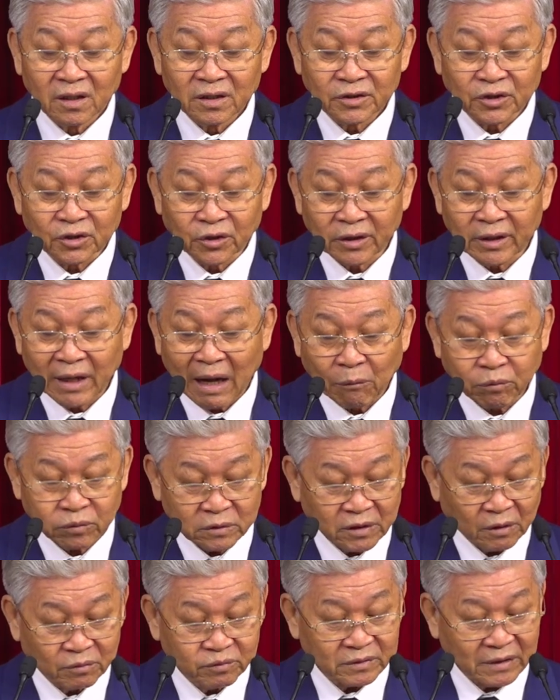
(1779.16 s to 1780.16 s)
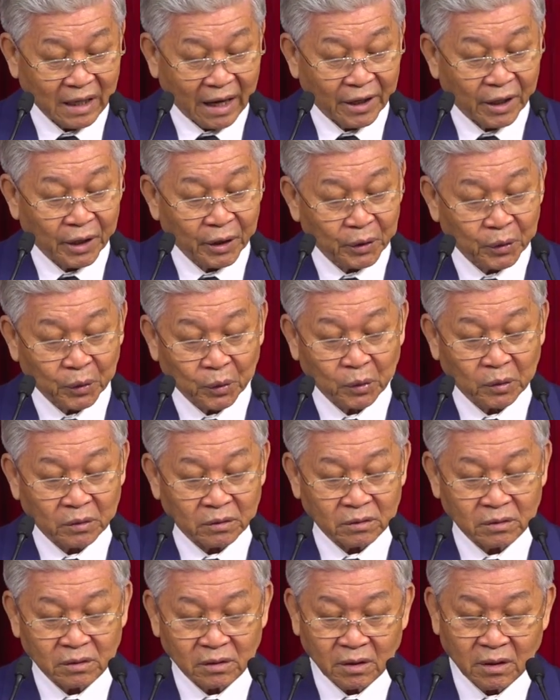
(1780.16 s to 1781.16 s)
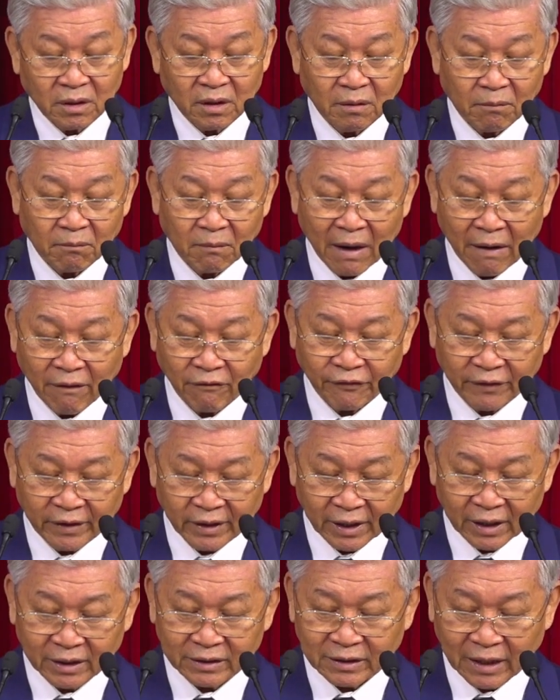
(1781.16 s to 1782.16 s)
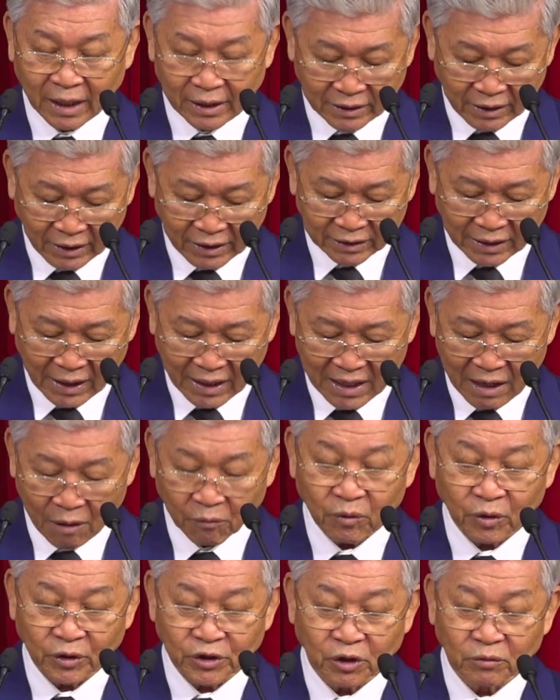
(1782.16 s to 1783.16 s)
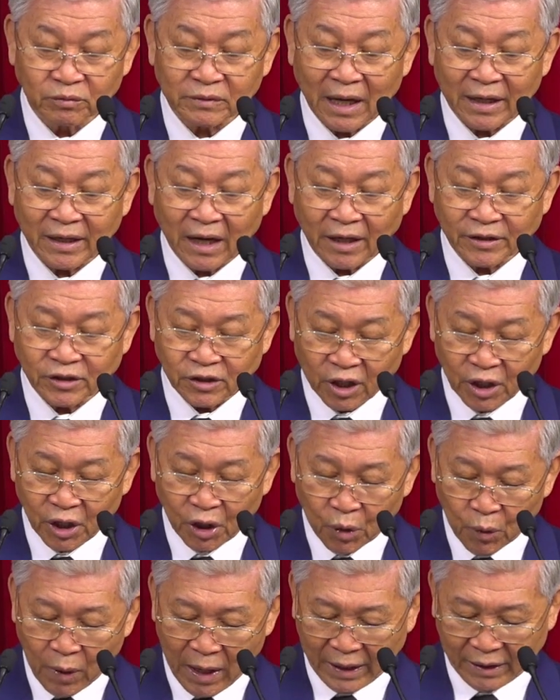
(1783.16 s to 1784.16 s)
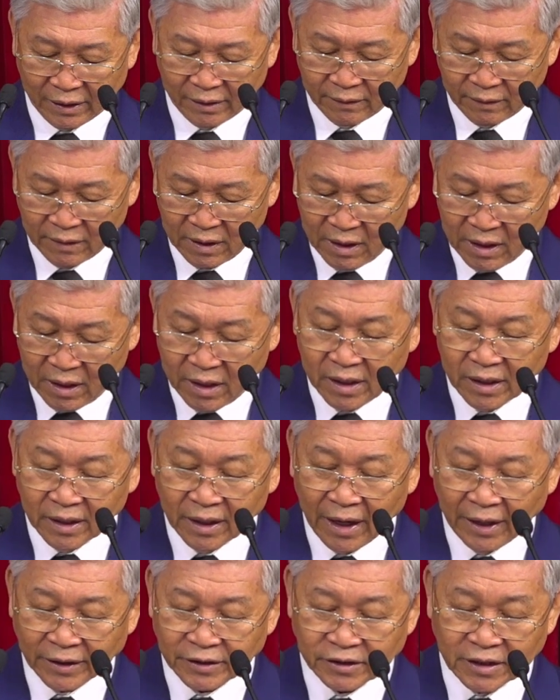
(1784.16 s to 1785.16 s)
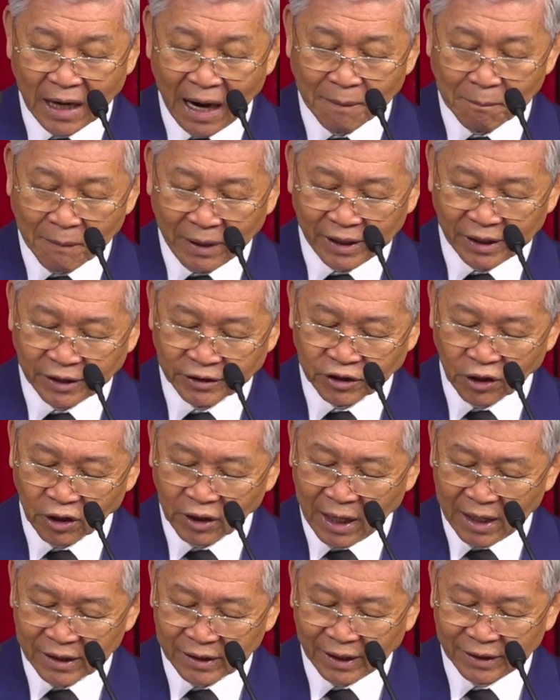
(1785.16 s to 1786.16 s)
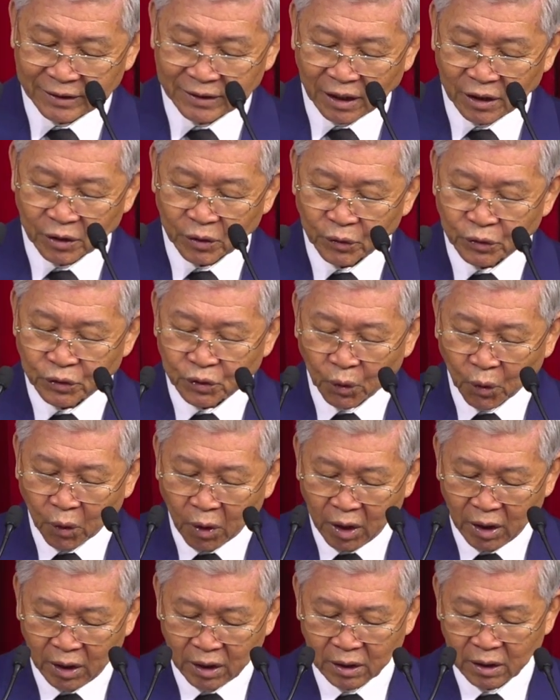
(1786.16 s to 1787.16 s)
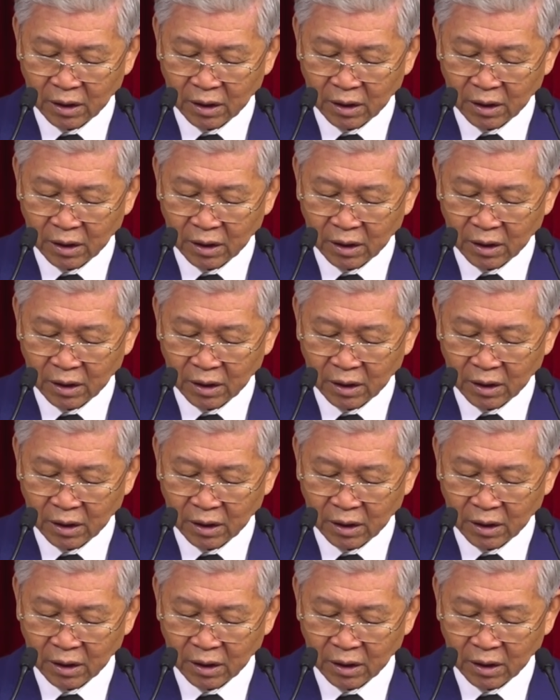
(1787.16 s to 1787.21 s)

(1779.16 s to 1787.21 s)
Tôi đọc trong tài liệu mà Viện Thánh Kinh Thần Học của chúng ta đã cho lưu hành để trang bị cho các đệ tớ của Chúa.